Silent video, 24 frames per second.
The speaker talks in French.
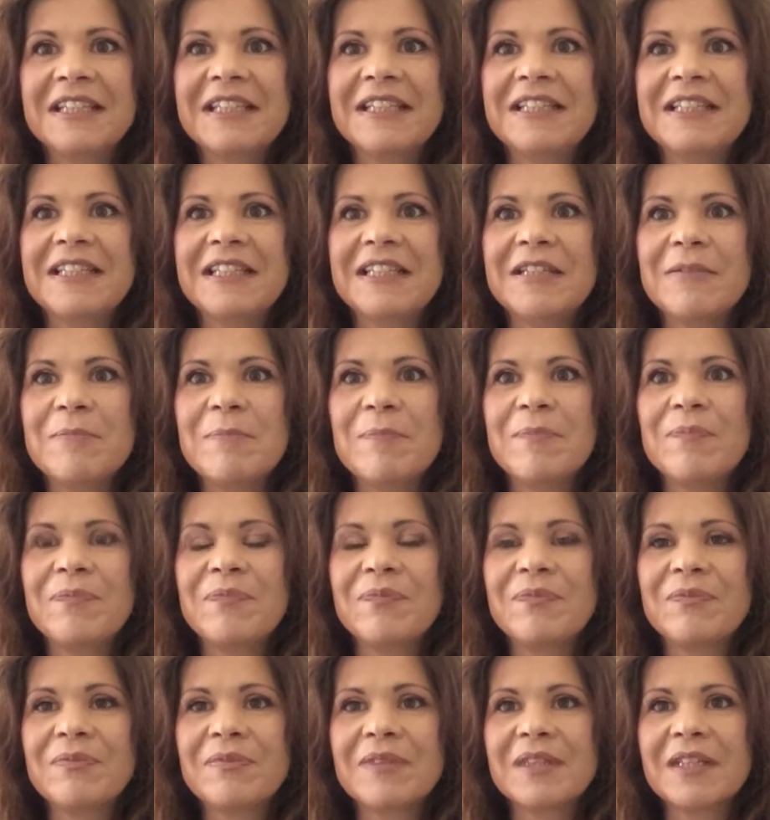Et hum,
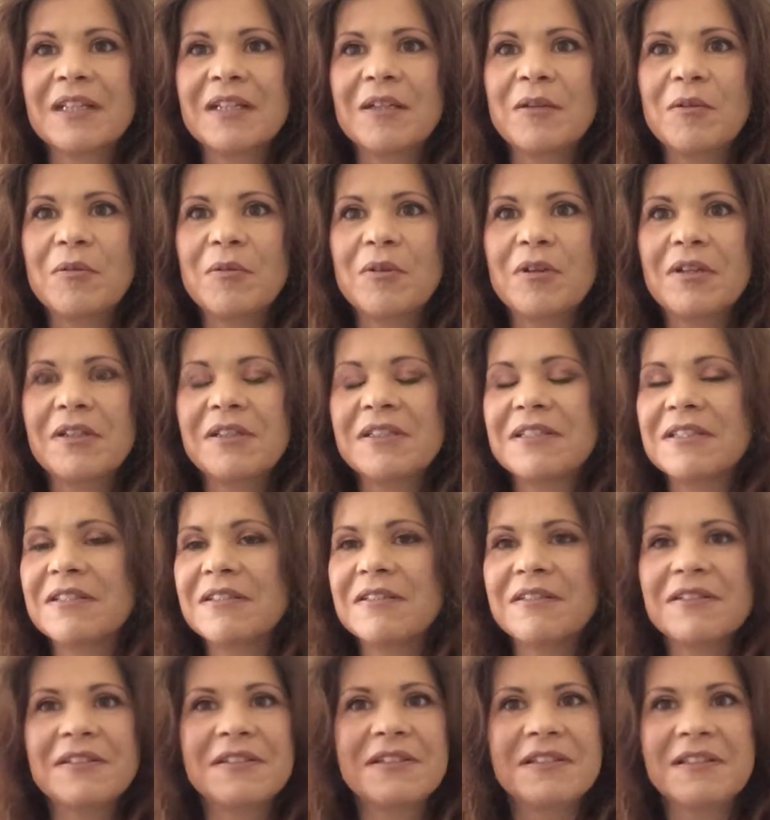
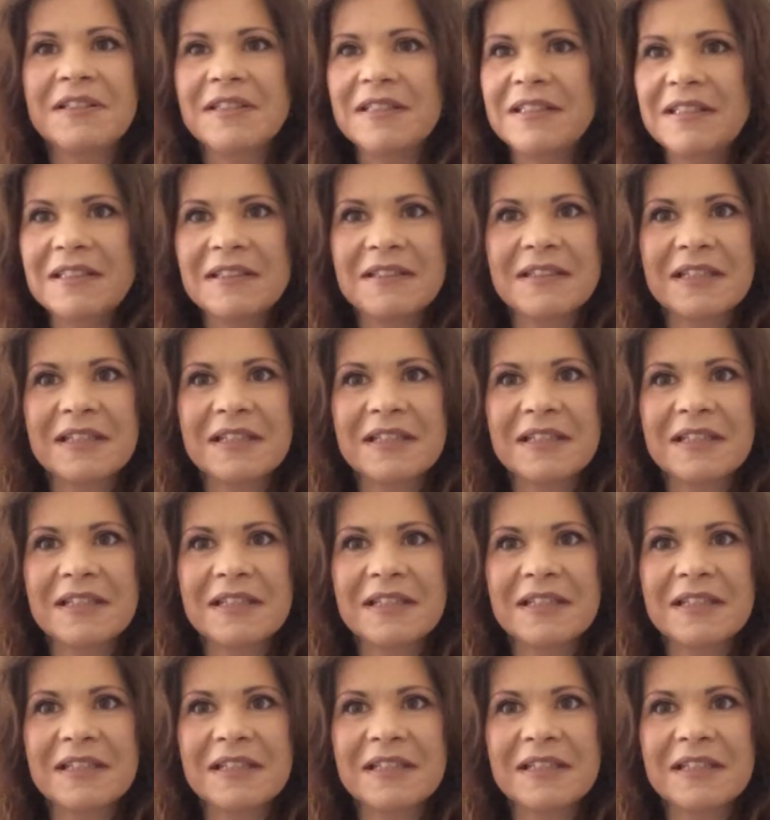c'était